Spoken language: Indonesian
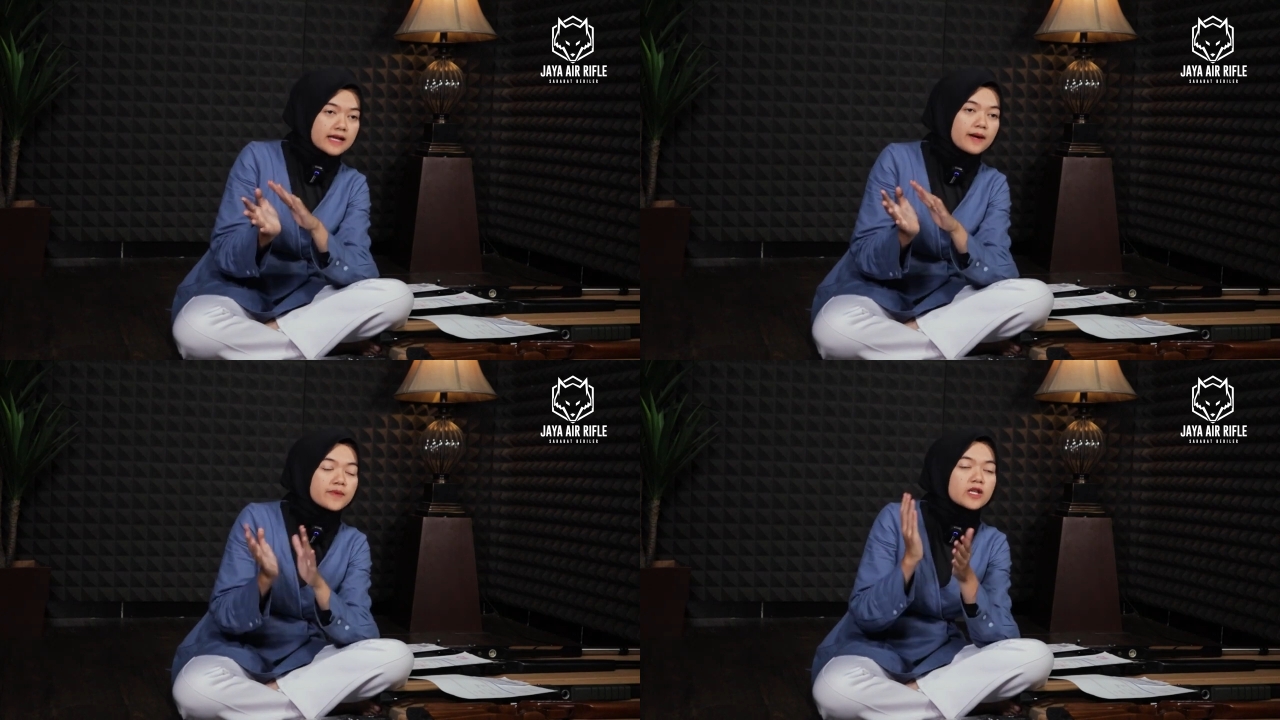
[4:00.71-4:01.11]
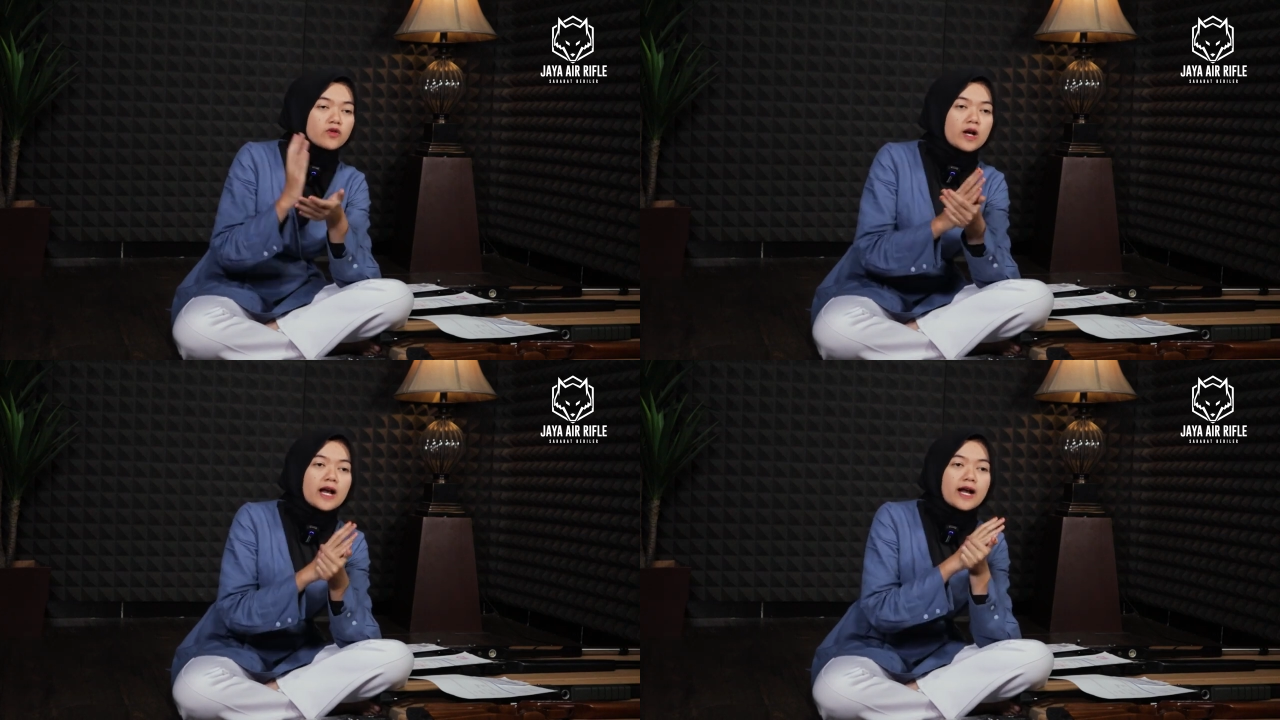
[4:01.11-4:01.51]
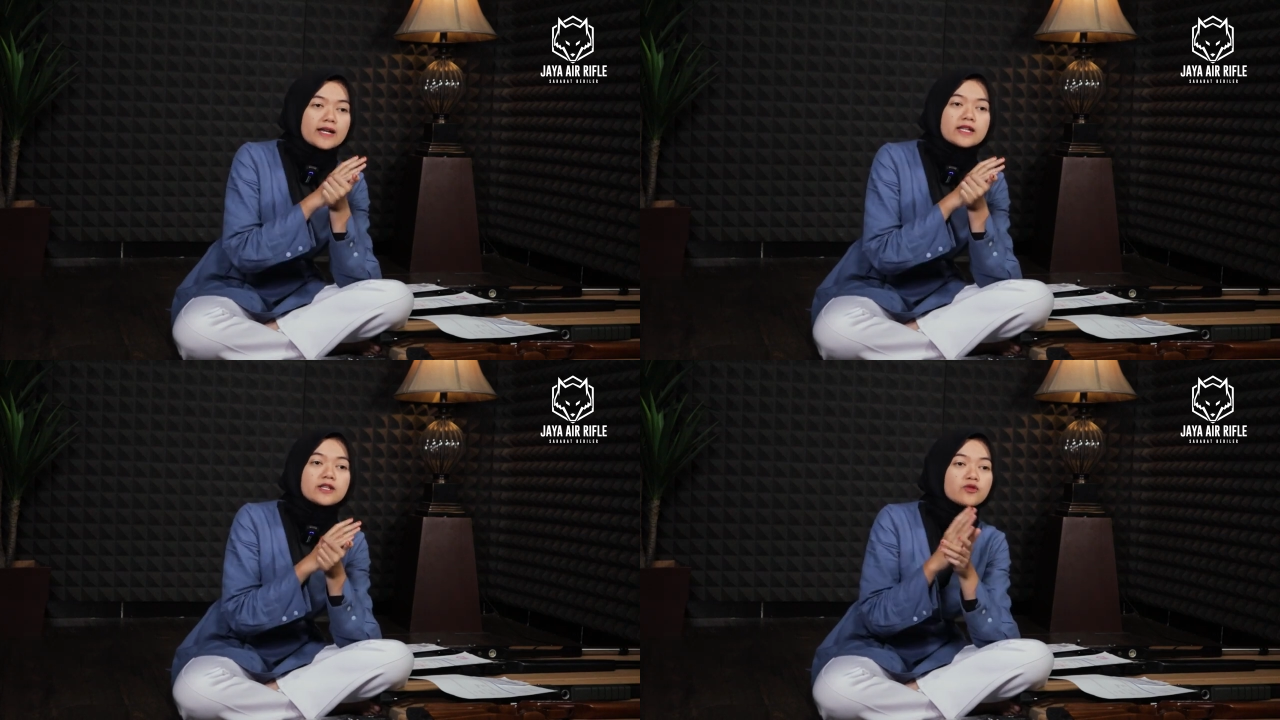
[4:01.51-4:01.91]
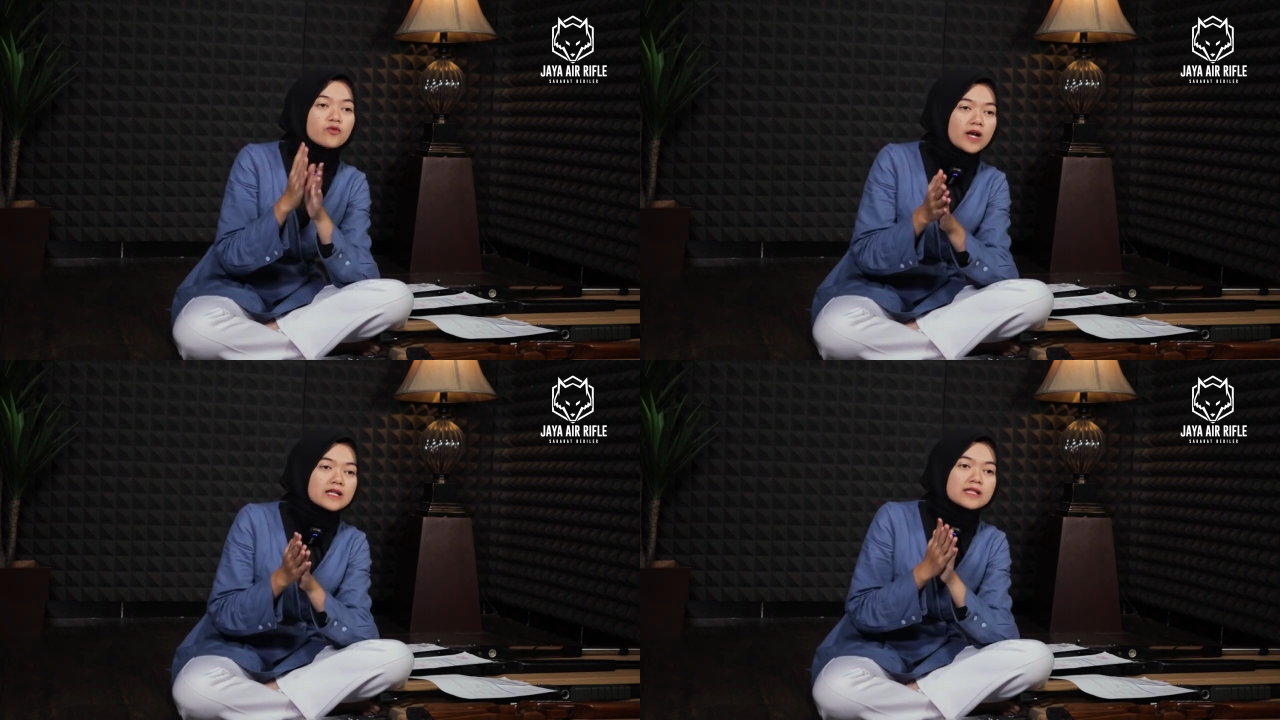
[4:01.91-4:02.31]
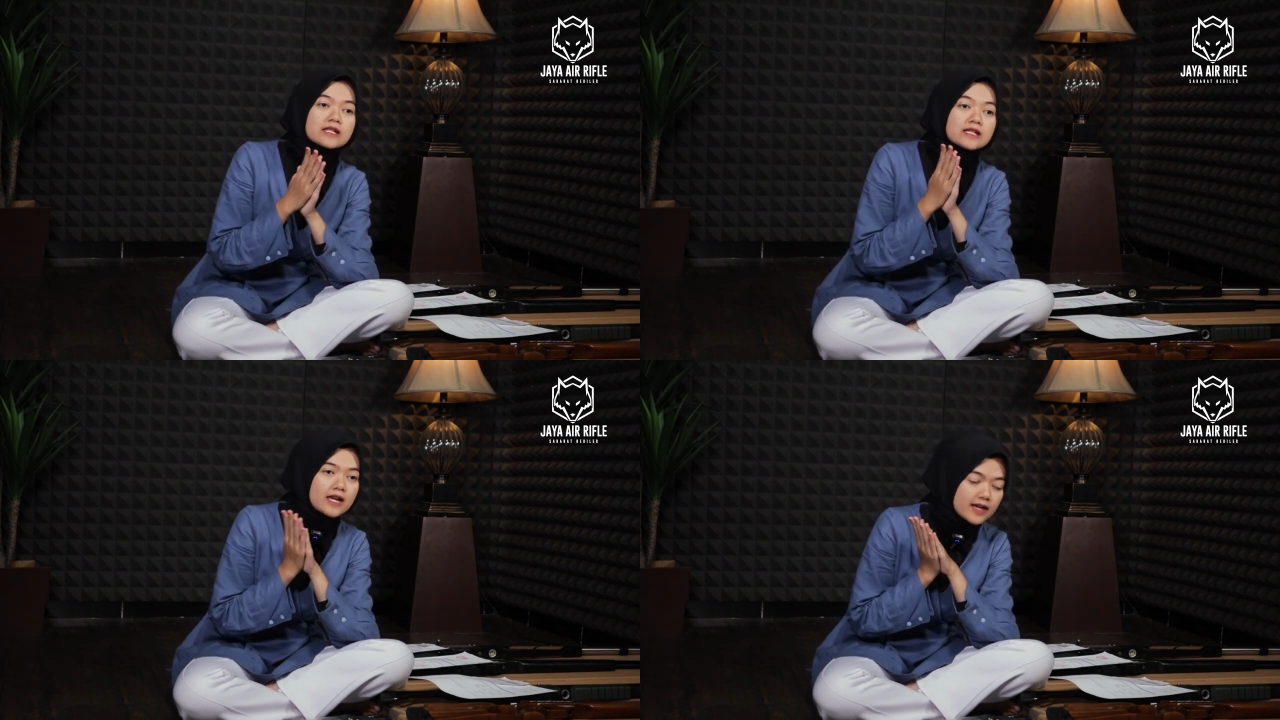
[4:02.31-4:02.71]
sub itu akan dijual
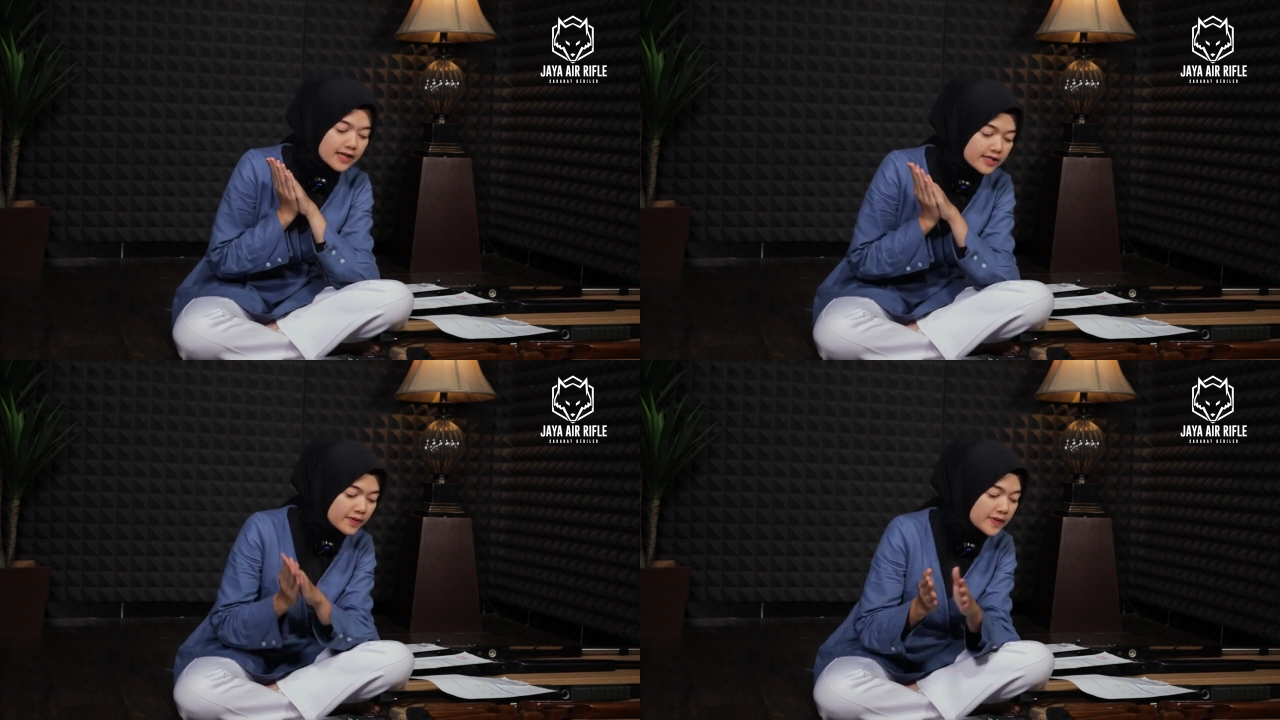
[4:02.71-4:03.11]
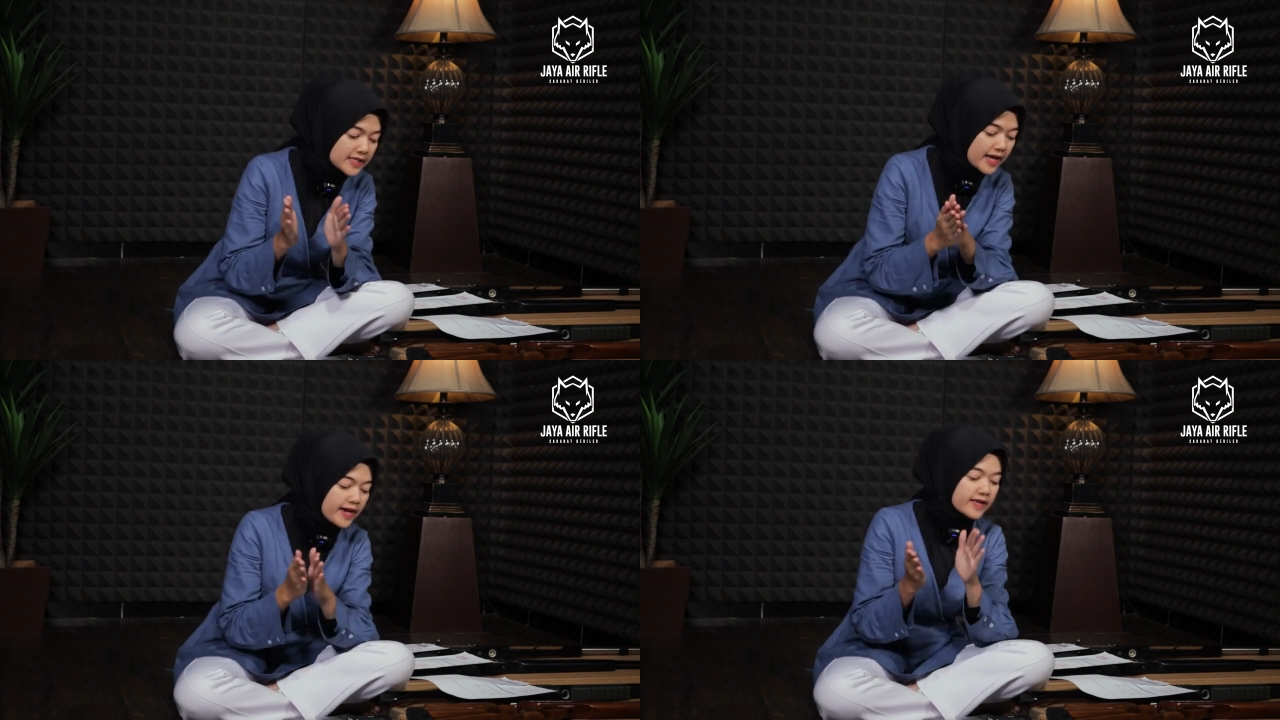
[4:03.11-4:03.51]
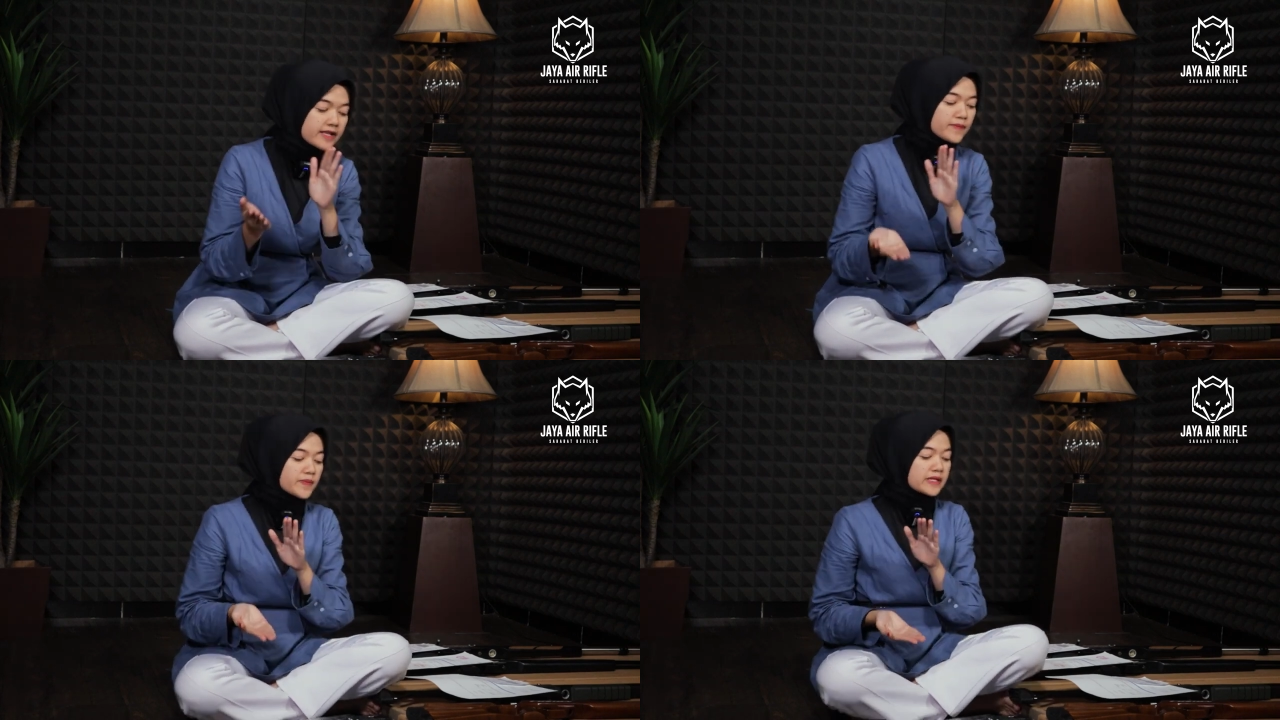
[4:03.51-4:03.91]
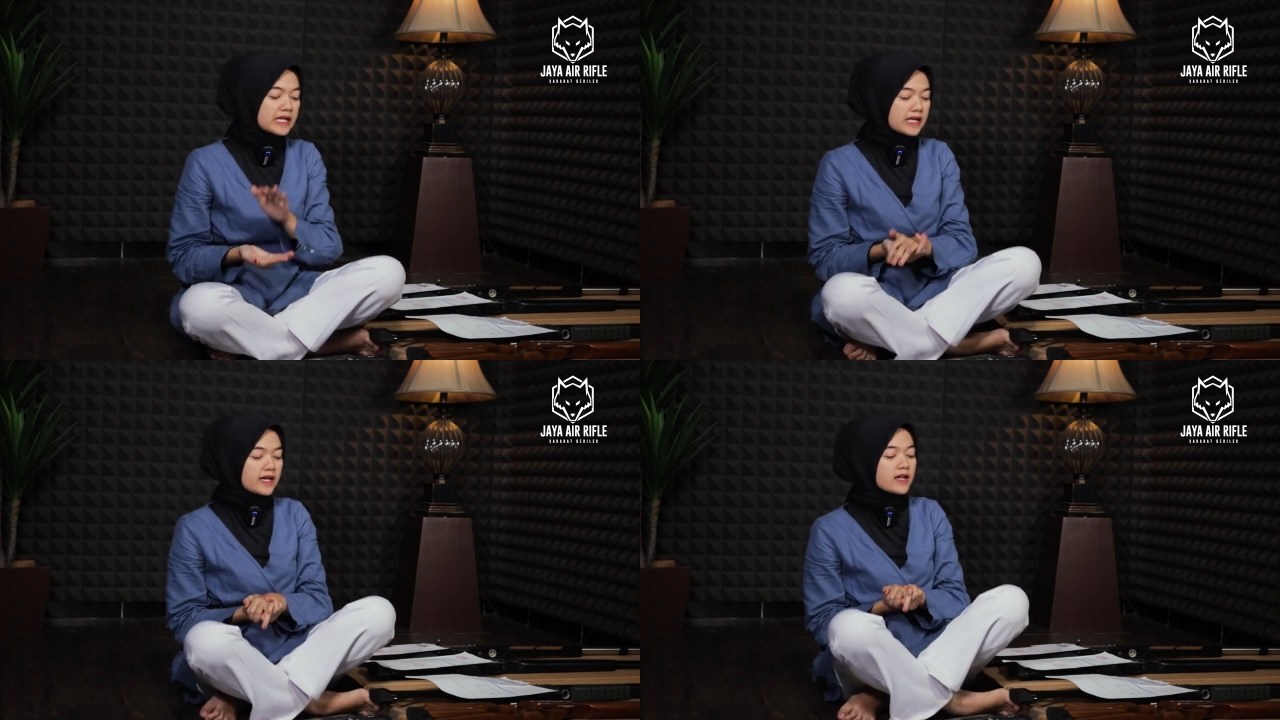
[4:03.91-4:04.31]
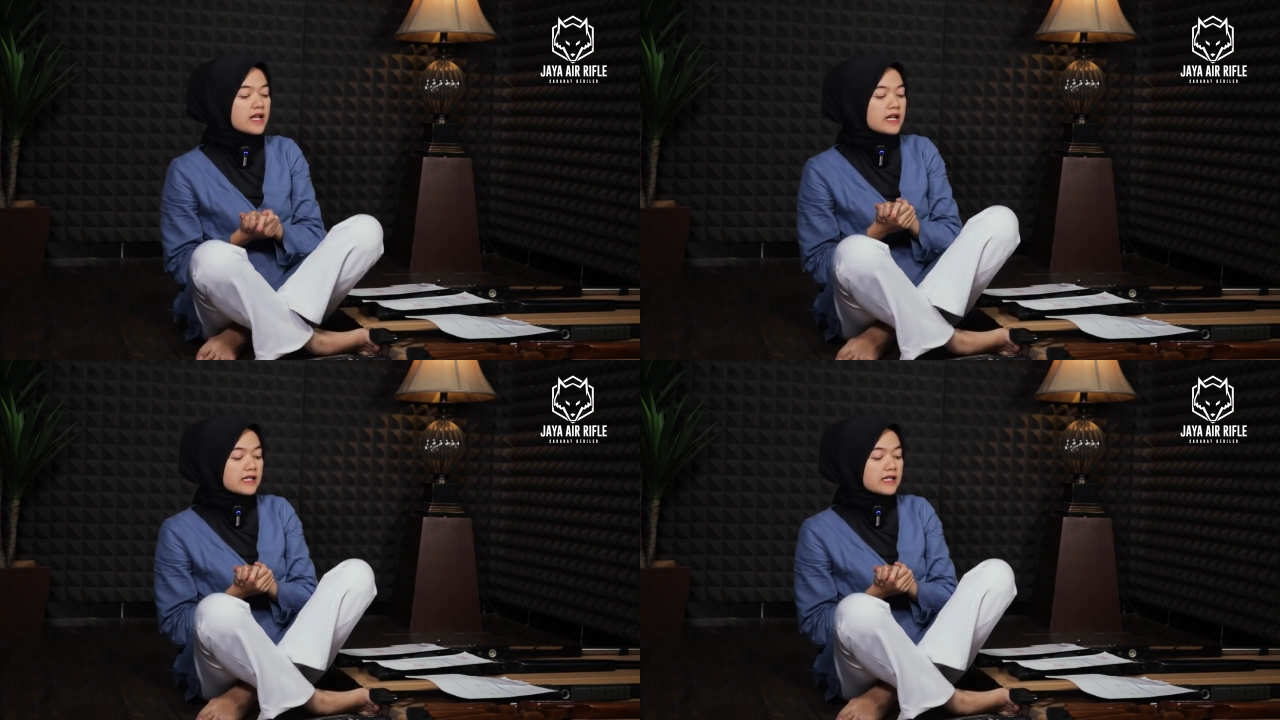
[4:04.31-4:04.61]
secara terpisah ya sahabat bediler